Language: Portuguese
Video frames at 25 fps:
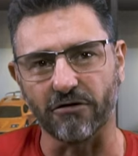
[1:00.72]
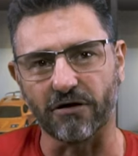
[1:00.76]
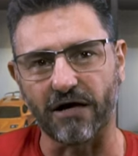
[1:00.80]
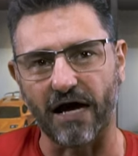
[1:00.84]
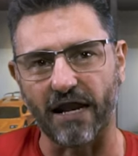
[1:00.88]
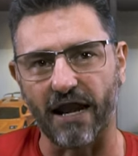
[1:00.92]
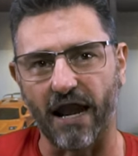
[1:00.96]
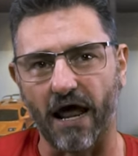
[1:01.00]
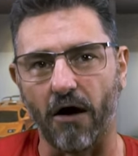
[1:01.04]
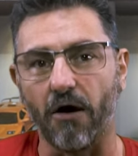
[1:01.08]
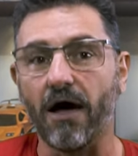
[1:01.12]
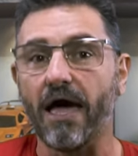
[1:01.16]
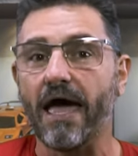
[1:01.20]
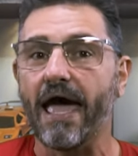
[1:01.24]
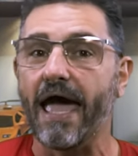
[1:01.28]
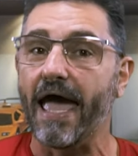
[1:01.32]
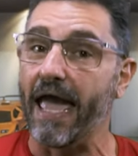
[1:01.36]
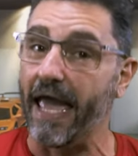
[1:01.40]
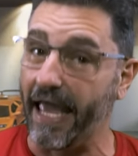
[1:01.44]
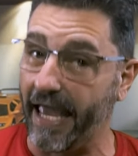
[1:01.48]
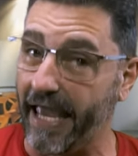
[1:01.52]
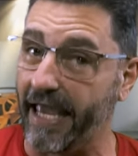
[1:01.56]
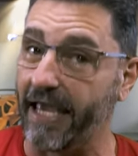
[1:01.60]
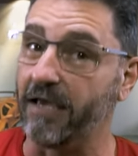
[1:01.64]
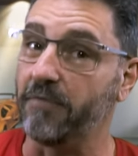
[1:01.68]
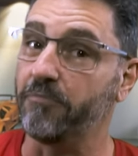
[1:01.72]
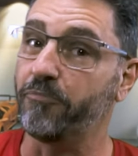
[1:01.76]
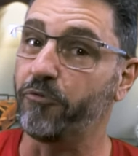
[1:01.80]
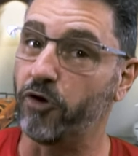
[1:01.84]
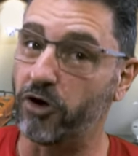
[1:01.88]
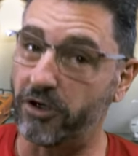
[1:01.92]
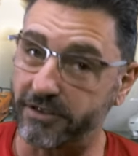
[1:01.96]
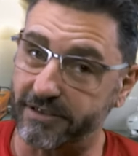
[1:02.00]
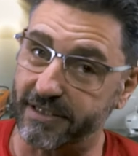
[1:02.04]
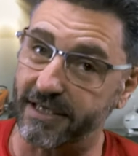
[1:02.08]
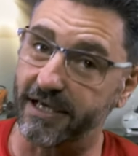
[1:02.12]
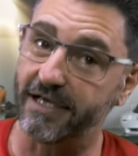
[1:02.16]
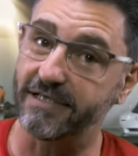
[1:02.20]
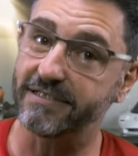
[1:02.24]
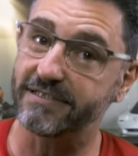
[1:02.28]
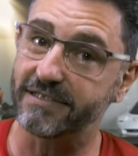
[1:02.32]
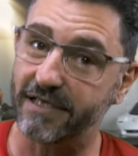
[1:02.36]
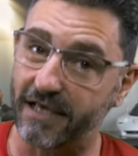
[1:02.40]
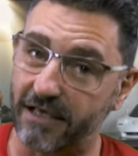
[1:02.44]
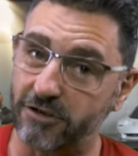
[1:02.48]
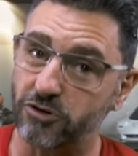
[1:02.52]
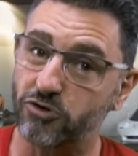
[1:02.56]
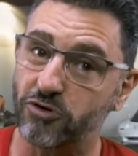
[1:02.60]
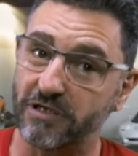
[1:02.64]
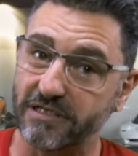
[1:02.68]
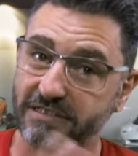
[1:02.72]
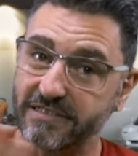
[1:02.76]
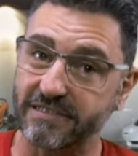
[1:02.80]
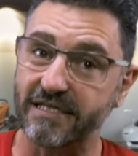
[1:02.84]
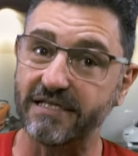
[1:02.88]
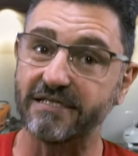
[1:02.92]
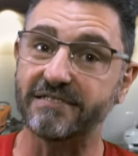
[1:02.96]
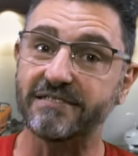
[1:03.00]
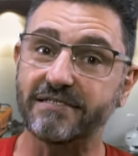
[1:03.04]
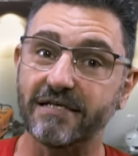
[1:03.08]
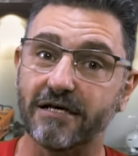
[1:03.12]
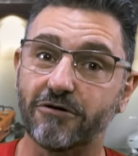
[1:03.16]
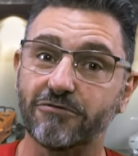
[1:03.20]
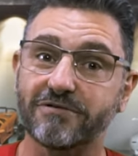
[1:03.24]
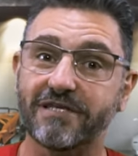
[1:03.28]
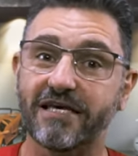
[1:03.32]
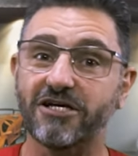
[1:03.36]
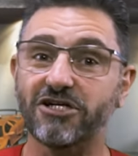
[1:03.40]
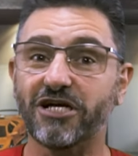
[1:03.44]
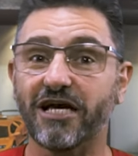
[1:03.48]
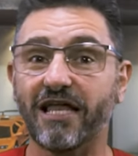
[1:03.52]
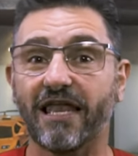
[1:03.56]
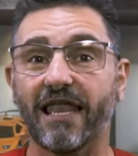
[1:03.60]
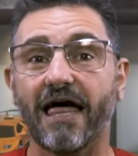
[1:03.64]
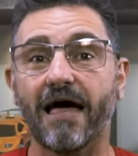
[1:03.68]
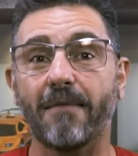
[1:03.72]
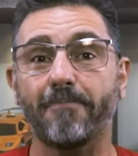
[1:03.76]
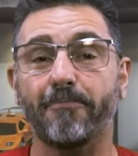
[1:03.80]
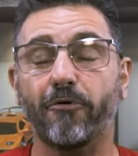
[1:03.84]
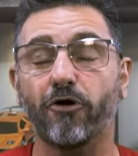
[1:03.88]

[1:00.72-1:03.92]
no canal. É importante que a sua inscrição esteja lá,